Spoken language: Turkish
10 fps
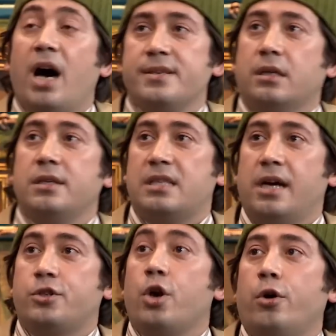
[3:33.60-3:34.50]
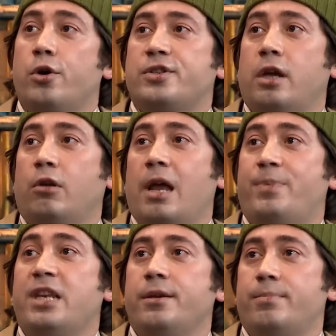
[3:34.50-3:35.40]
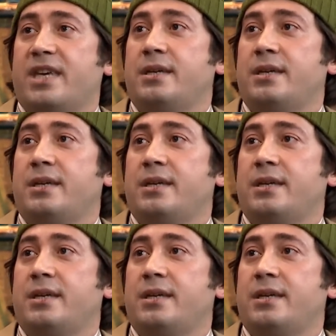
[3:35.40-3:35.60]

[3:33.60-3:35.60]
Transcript: Bazı kızlar çok özel olabiliyor